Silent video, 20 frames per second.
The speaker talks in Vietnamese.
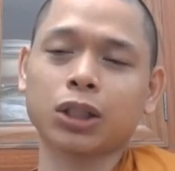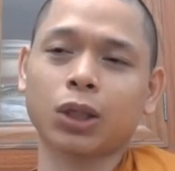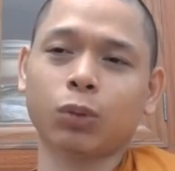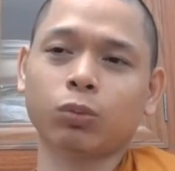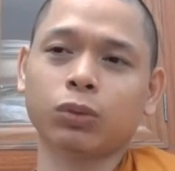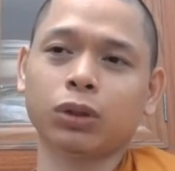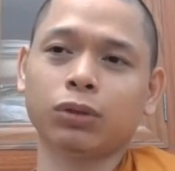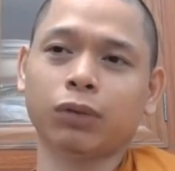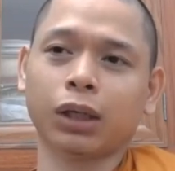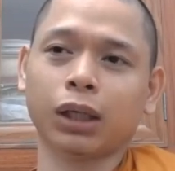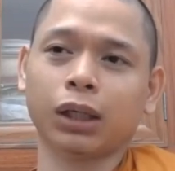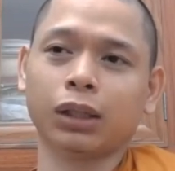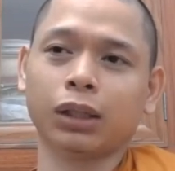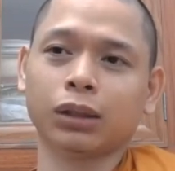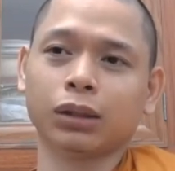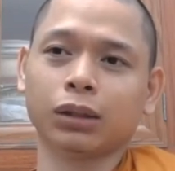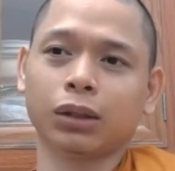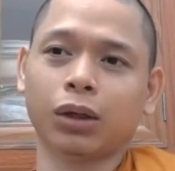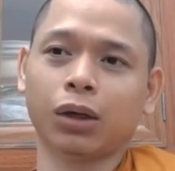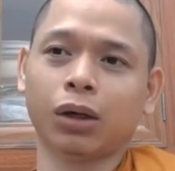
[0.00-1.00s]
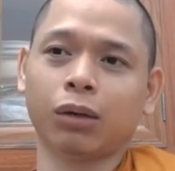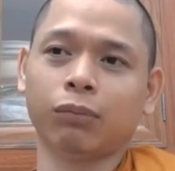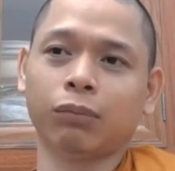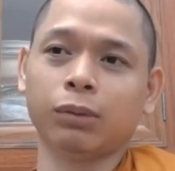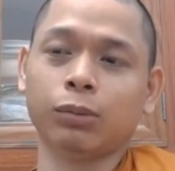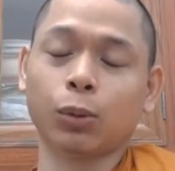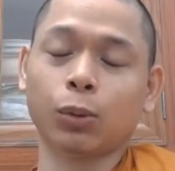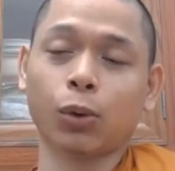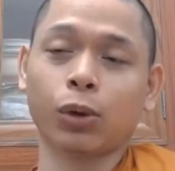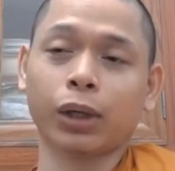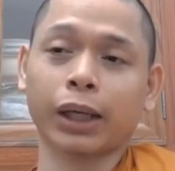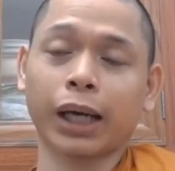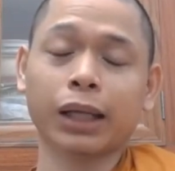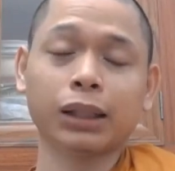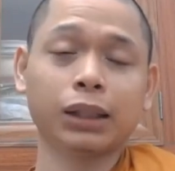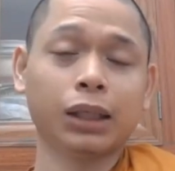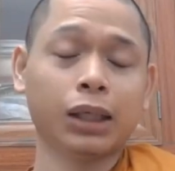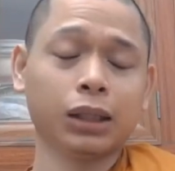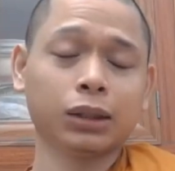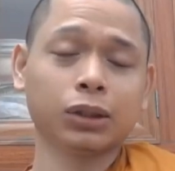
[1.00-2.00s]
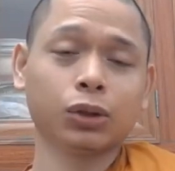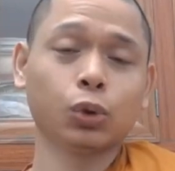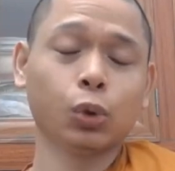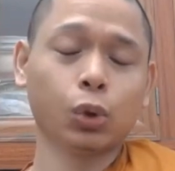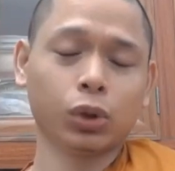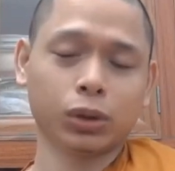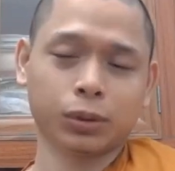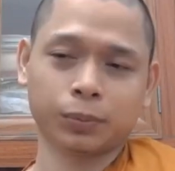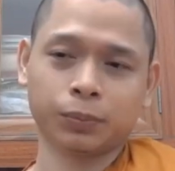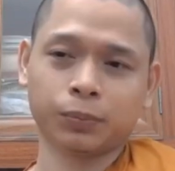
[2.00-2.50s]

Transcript: sông như vậy đó còn bị một con cá lớn nó nuốt